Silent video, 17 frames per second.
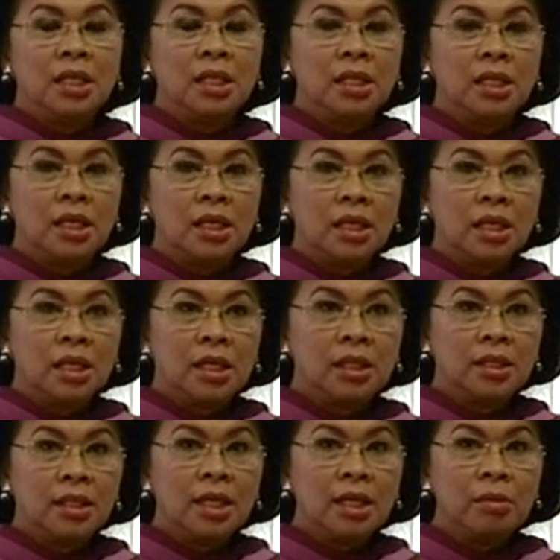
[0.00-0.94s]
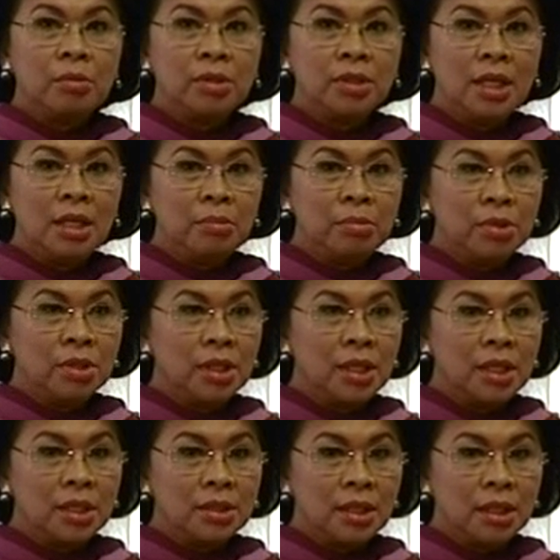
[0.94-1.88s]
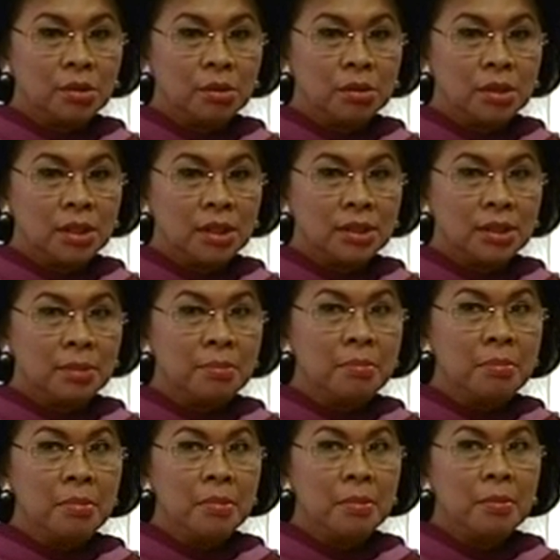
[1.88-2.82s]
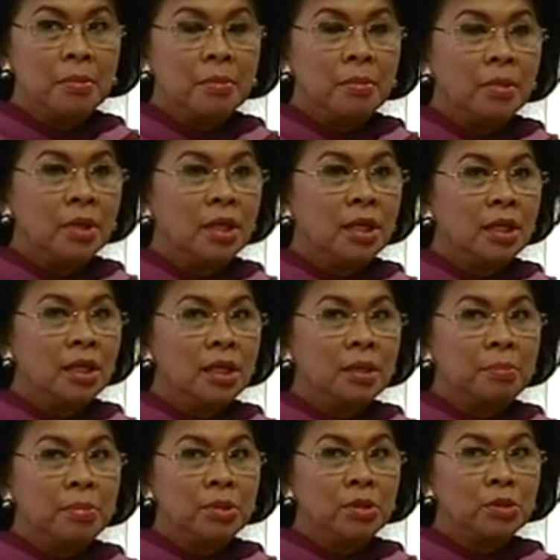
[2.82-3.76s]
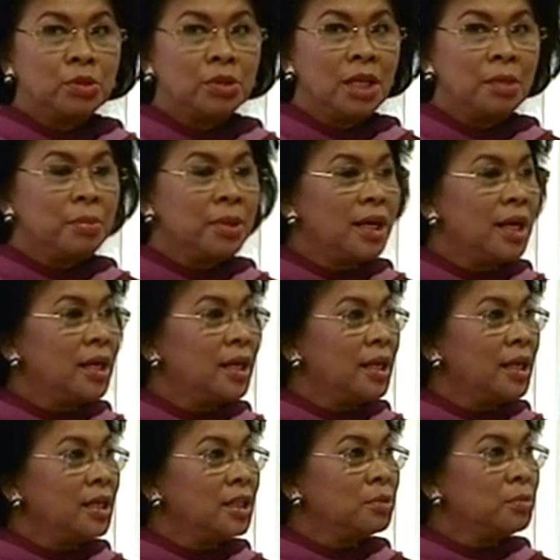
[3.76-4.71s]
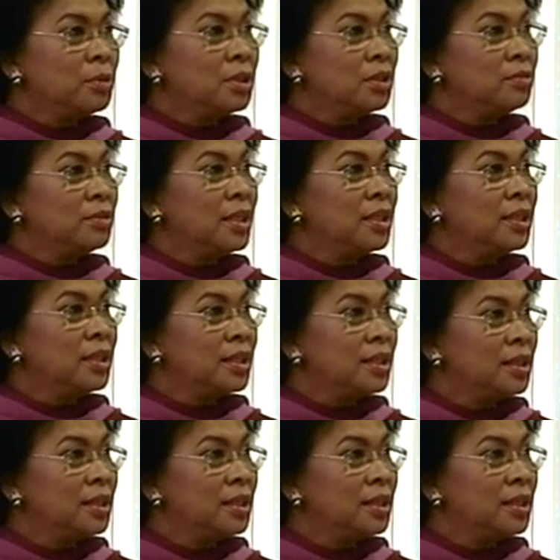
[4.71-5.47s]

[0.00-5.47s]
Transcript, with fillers: yang kita kemudian punya satu sistem Uh, penyusunan penganggaran responsif gender.